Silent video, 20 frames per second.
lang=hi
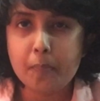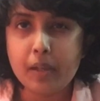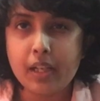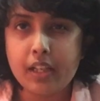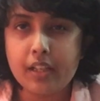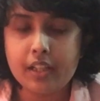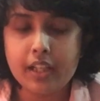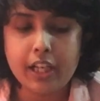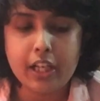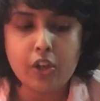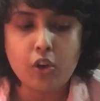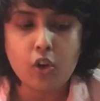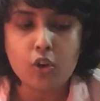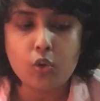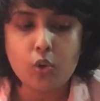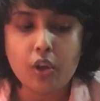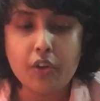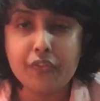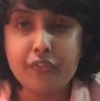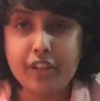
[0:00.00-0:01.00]
प्लेयर खेल रहा हो
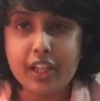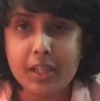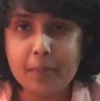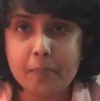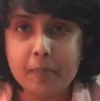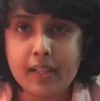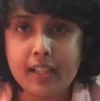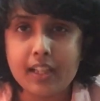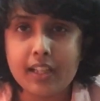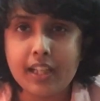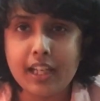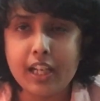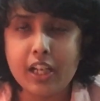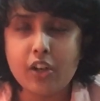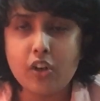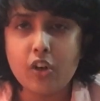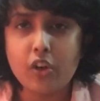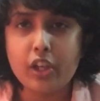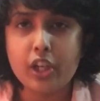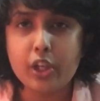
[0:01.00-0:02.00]
थोड़ा वीक प्लेयर खेल
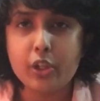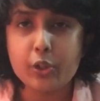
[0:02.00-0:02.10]
रहा हो या